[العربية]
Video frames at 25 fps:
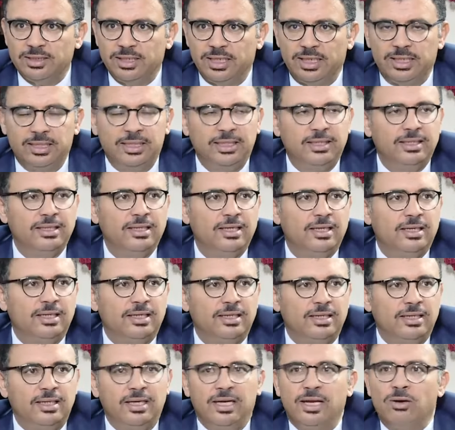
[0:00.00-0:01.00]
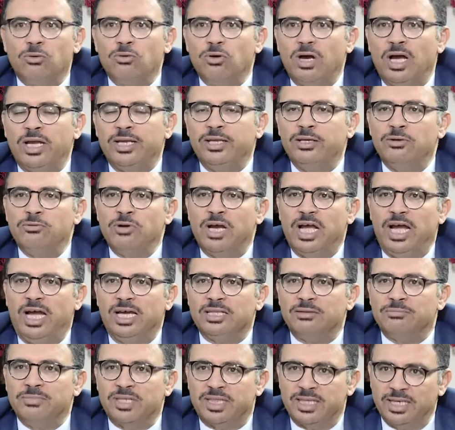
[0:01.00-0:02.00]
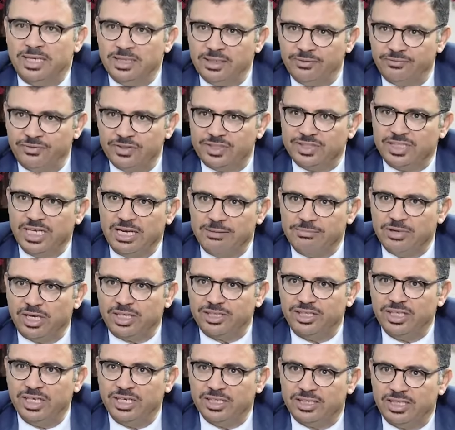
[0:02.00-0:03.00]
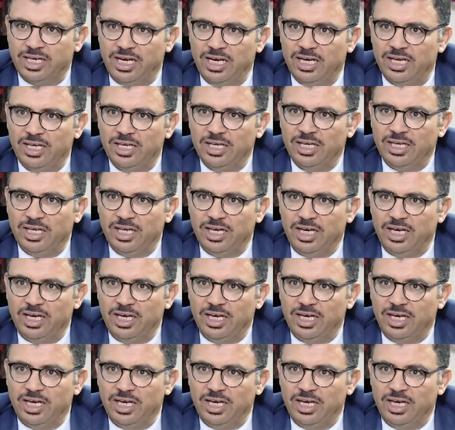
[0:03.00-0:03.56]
يعني لو أي واحد مثلا في السابق طيلة